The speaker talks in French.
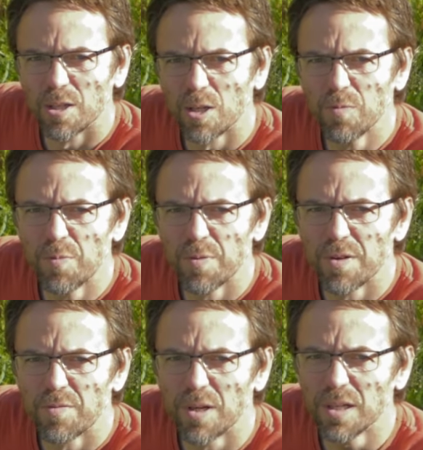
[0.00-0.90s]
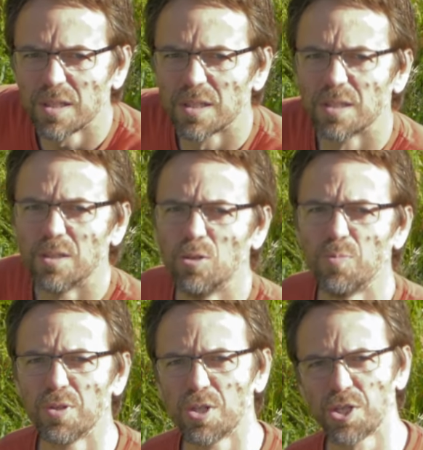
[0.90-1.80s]
Comme vous pouvez le voir, le
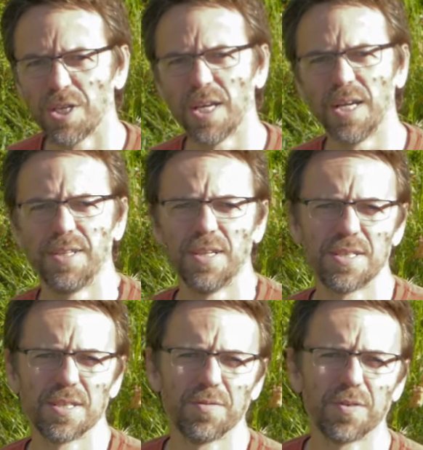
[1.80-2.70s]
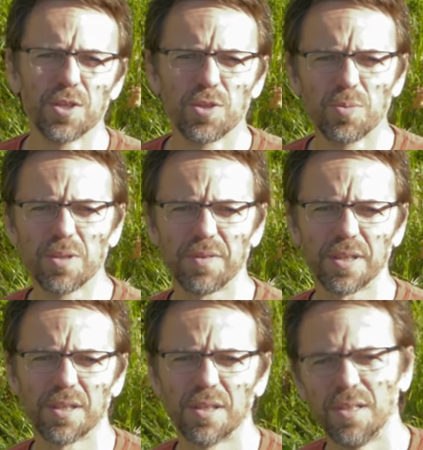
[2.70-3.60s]
potager a été laissé en friche tout
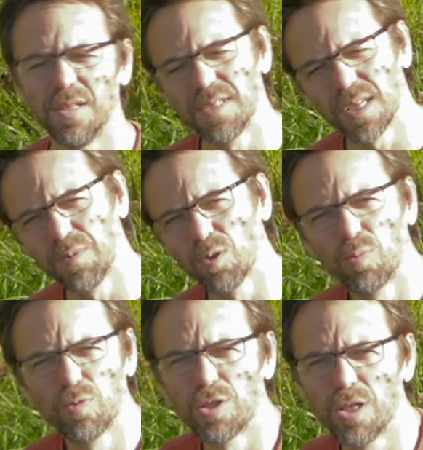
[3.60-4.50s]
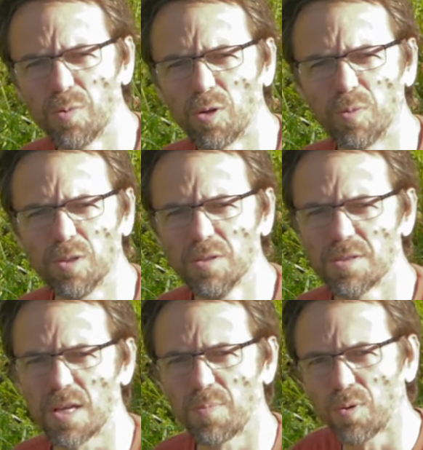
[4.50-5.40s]
l'hiver. Les herbes y ont poussé librement,
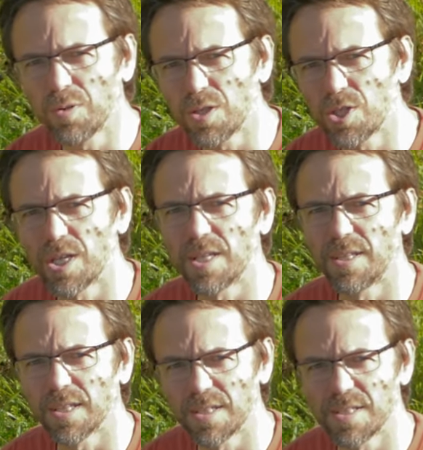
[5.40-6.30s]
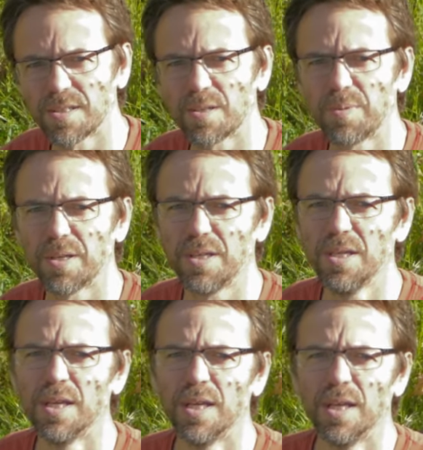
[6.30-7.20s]
ça a protégé la terre des
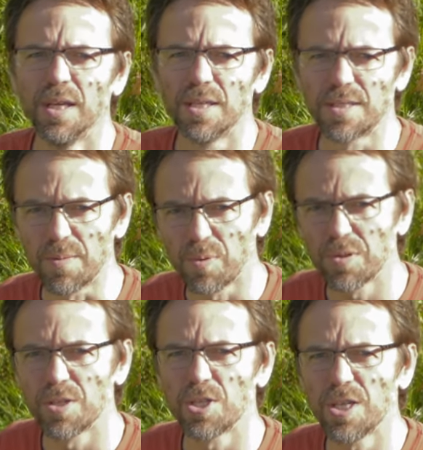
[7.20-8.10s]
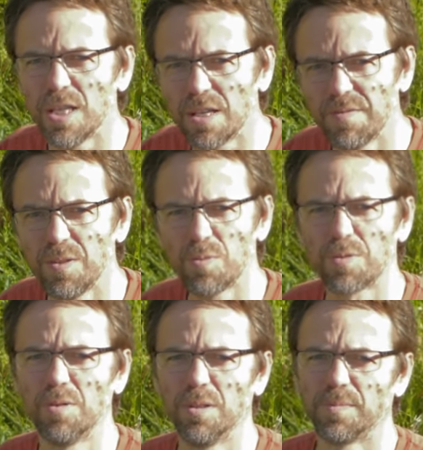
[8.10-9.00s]
intempéries, ça a protégé la vie du
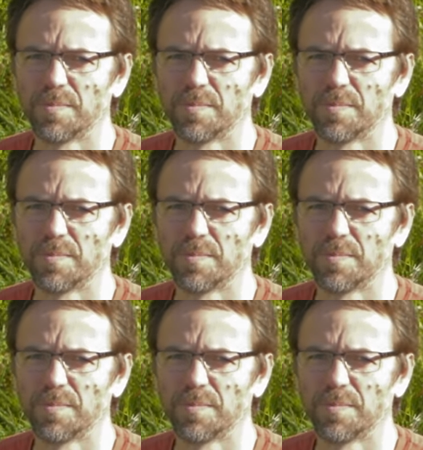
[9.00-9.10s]
sol.